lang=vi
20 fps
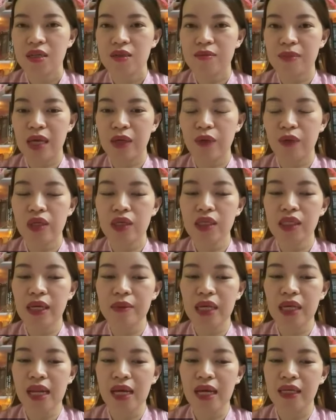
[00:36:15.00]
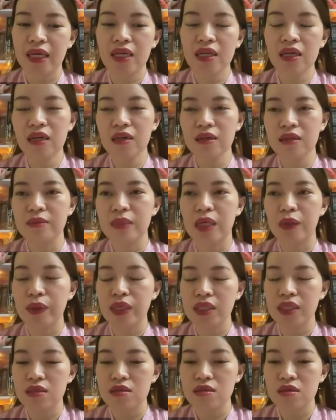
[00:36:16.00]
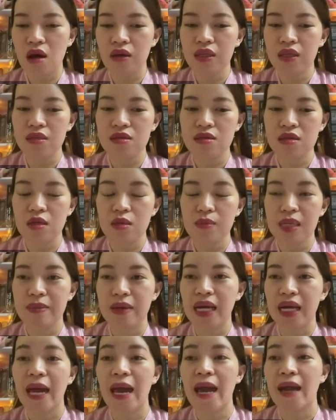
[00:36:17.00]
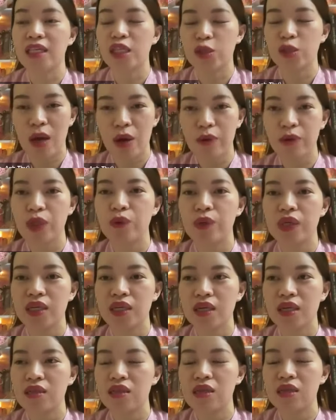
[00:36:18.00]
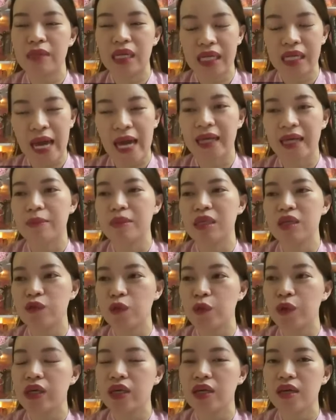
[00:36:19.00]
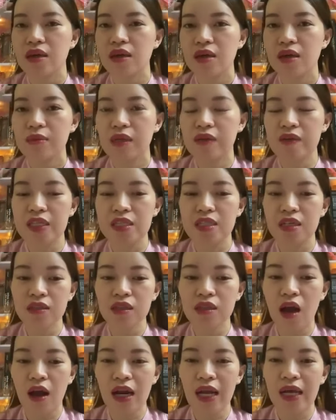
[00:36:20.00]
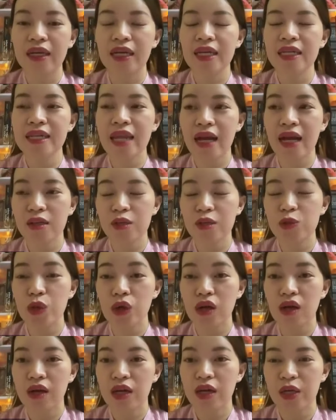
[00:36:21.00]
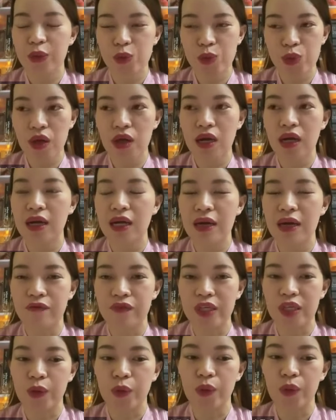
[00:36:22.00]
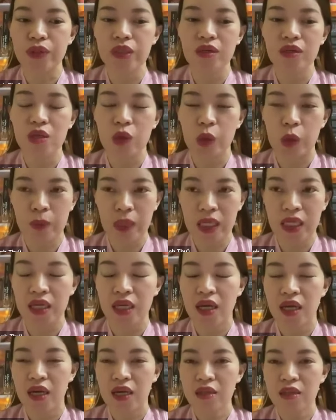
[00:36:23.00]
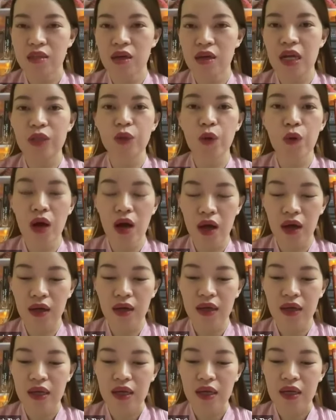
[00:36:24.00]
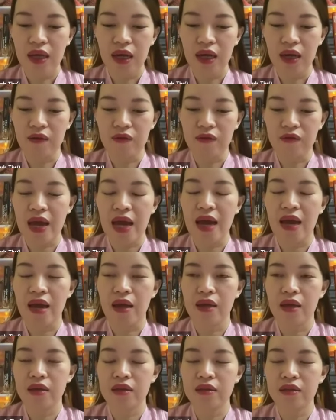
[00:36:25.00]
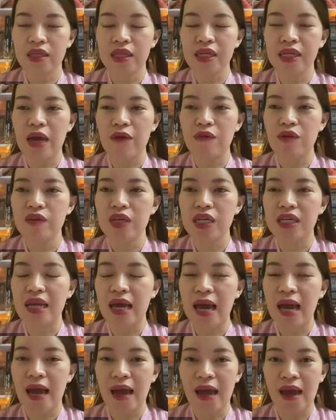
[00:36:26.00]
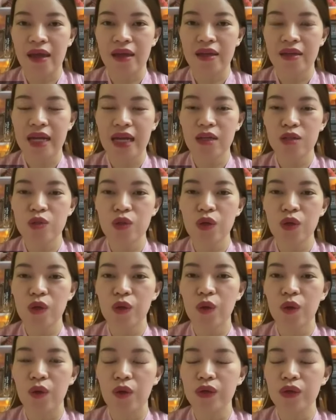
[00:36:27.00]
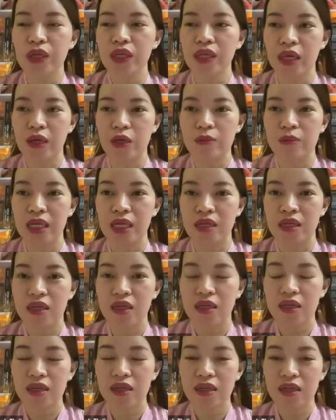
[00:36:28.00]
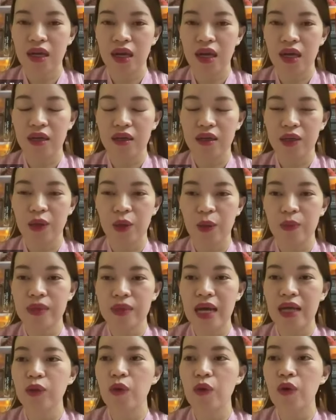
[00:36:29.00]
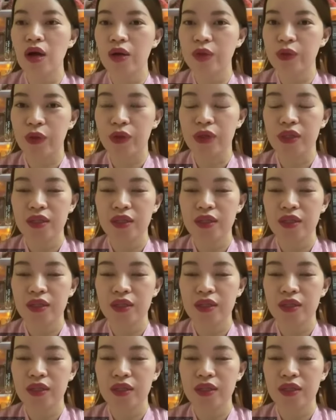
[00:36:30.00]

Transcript: mà nguyên cứ cảm thấy là cái lương mà nguyên cho nhân sự của mình mà càng nhiều bao nhiêu ấy, thì mình càng cảm thấy vui bởi vì chứng tỏ là cái năng suất hiệu suất làm việc của nhân sự của mình nó đã tốt hơn à, và đi kèm với việc là à năng suất của doanh nghiệp của mình à, cũng đã tốt hơn rồi